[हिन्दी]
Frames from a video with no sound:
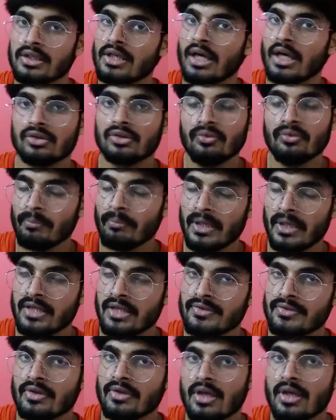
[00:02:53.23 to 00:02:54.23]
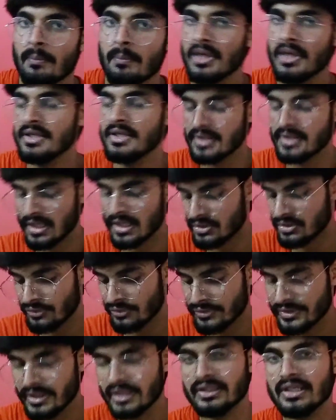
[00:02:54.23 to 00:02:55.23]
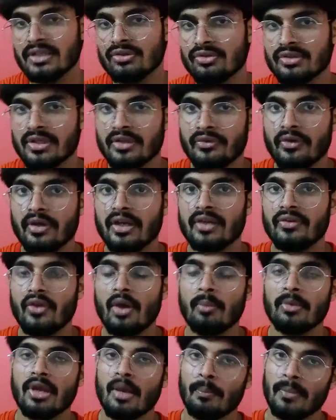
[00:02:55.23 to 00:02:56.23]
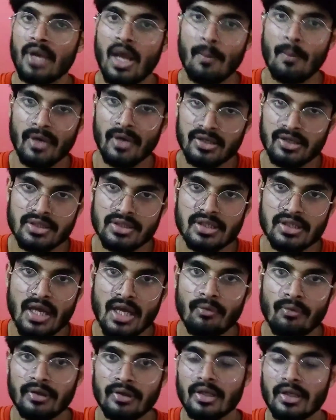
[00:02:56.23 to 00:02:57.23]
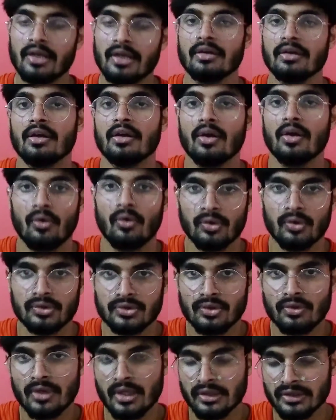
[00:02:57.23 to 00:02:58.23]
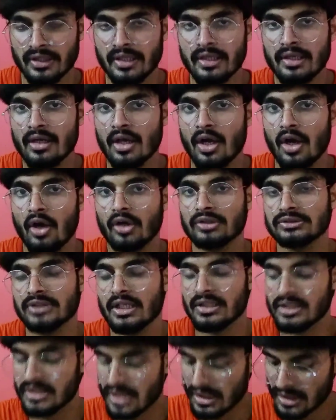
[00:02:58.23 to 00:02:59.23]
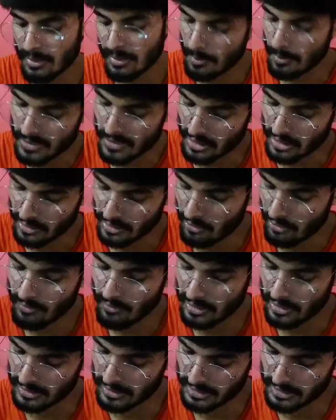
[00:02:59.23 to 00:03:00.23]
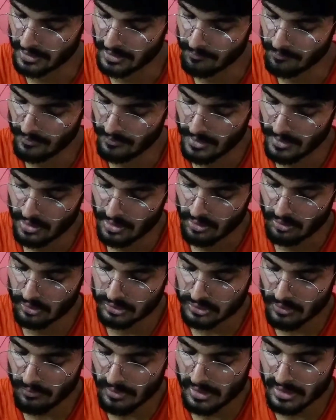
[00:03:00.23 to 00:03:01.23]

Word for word: या तो प्लेस प्लेस का अगर चूज करते हैं तो जिस सिटी से हमने अपना एप्लीकेशन किया हुआ था उसको करते हैं और साथ ही साथ आप अपनी कंट्री को फिल करते हैं उसको फिल